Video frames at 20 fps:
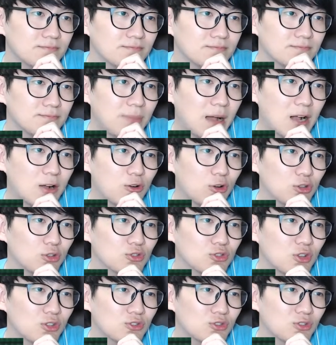박건우
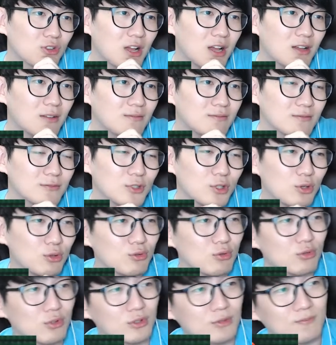선수가
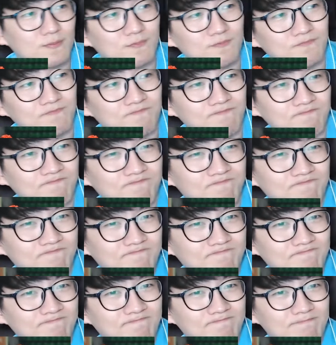결국은
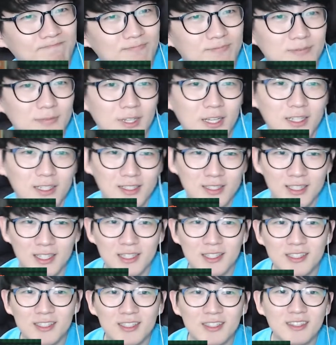
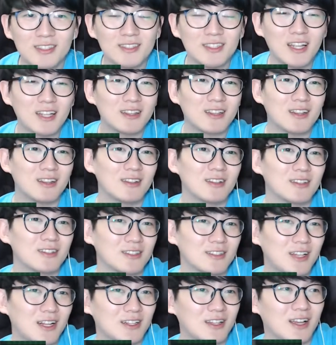시리즈 끝나,
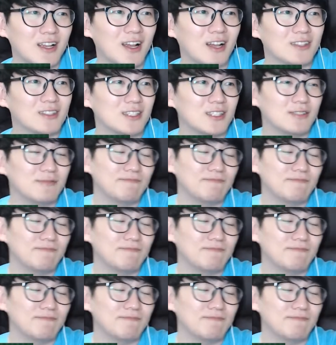끝날 때까지